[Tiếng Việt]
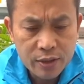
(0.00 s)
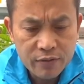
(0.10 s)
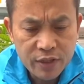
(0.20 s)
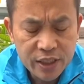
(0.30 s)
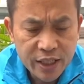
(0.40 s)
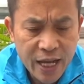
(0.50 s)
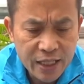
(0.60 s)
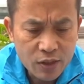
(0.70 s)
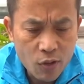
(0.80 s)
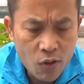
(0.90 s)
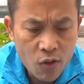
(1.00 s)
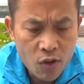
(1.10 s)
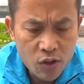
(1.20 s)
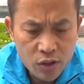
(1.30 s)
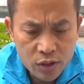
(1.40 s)
với những cái hạt
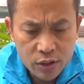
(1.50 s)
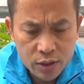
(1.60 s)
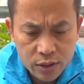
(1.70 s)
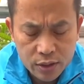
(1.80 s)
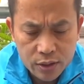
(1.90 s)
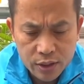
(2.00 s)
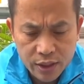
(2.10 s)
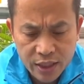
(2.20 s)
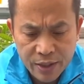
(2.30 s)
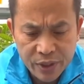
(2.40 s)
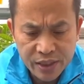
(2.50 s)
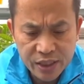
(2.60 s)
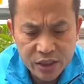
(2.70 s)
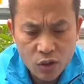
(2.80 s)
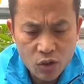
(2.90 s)
to thì là mình
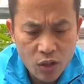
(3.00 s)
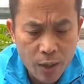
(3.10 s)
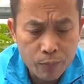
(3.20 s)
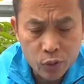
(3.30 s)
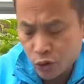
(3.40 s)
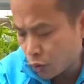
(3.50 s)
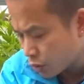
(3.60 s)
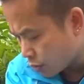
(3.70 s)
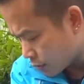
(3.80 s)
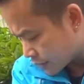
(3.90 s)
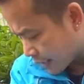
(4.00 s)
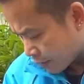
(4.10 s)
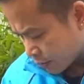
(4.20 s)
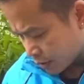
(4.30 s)
sẽ cho nó ẩm một chút cũng không sao